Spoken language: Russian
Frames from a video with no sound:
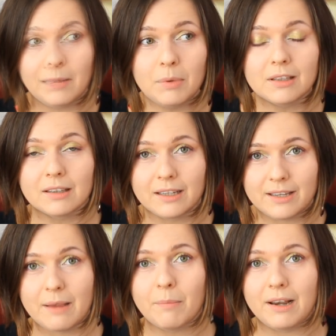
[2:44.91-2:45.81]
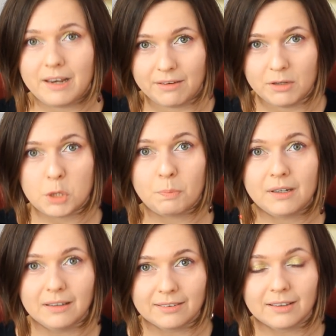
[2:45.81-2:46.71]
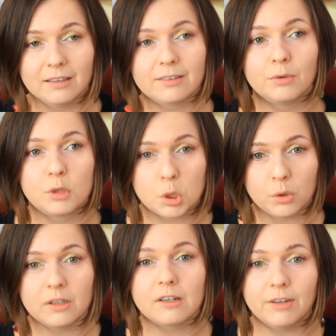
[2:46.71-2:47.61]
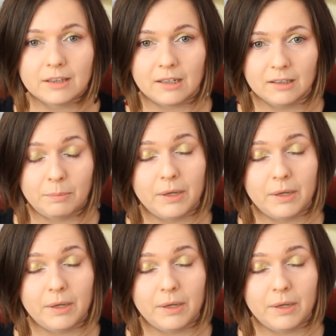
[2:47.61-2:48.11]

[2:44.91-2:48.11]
Именно на ней Малевич показал свой черный квадрат.